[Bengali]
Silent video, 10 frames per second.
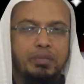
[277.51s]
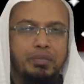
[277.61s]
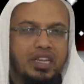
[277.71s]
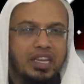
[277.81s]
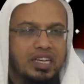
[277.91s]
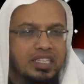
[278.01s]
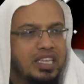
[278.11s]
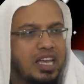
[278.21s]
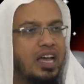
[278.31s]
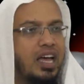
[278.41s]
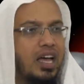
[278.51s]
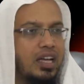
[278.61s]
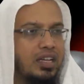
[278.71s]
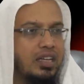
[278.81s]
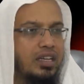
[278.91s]
মিনান নিসা
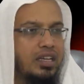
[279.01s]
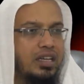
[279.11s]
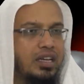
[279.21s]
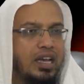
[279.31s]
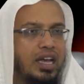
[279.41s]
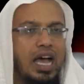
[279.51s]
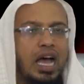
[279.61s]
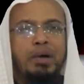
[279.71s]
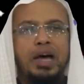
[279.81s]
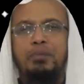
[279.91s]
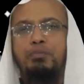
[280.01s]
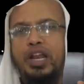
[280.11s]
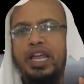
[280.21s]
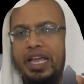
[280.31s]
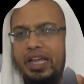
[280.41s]
আমার
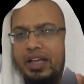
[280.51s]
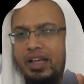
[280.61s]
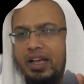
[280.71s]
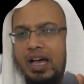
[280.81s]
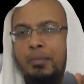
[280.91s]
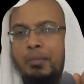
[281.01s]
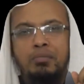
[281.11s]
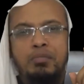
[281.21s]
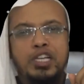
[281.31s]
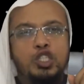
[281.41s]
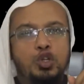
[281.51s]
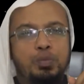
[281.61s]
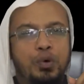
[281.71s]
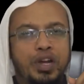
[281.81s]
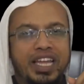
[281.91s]
পরে আমার মৃত্যুর
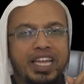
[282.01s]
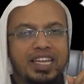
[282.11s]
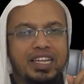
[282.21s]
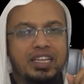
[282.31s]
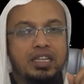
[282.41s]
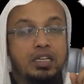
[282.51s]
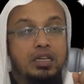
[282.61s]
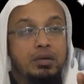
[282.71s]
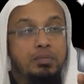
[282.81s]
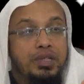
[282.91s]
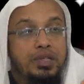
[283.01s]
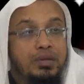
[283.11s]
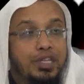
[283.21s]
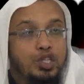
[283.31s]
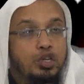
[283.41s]
পরে
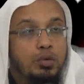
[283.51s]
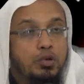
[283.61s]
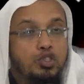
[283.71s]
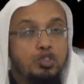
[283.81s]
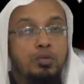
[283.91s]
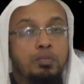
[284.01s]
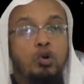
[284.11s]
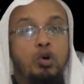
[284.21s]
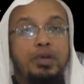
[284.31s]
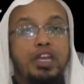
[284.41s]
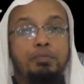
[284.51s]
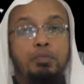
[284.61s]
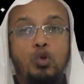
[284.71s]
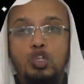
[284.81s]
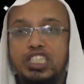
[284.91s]
পৃথিবীর সমস্ত মোমেন
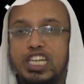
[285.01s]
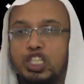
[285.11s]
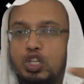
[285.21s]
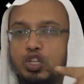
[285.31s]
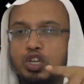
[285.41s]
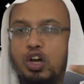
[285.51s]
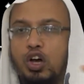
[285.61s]
পুরুষদের জন্য